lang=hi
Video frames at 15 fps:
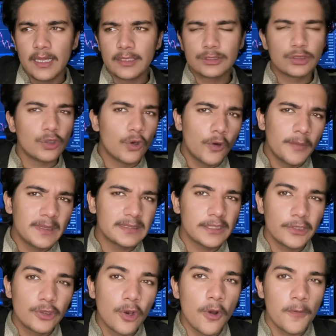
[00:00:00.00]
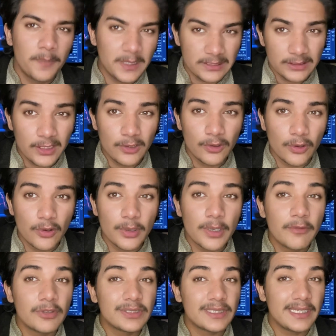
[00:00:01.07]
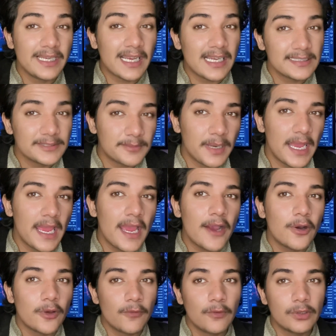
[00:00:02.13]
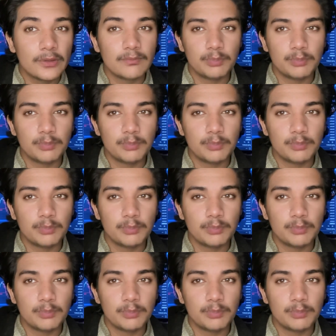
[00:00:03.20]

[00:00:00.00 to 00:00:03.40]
सौ में से दो परसेंट लोगों ने वो तरीका आजमाया और वो